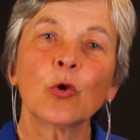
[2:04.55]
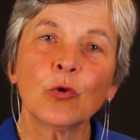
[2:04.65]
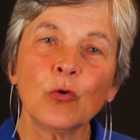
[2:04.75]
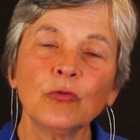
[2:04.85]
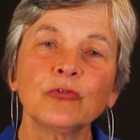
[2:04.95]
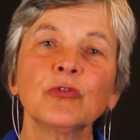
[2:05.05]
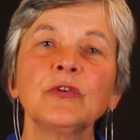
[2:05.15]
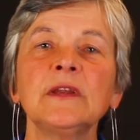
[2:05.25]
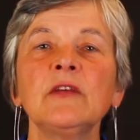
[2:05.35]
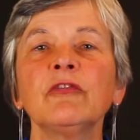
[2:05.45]

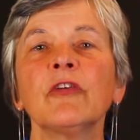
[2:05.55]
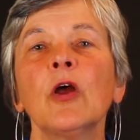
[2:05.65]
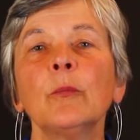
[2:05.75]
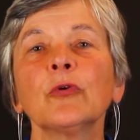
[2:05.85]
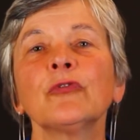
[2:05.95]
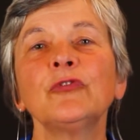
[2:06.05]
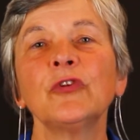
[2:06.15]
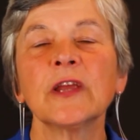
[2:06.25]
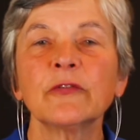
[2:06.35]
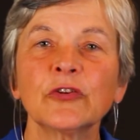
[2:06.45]
constructifs pour
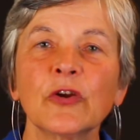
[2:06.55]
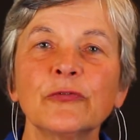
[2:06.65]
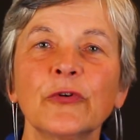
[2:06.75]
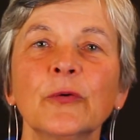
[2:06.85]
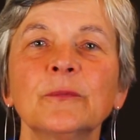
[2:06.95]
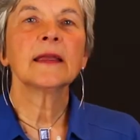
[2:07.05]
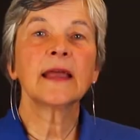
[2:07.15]
soutenir votre enfant.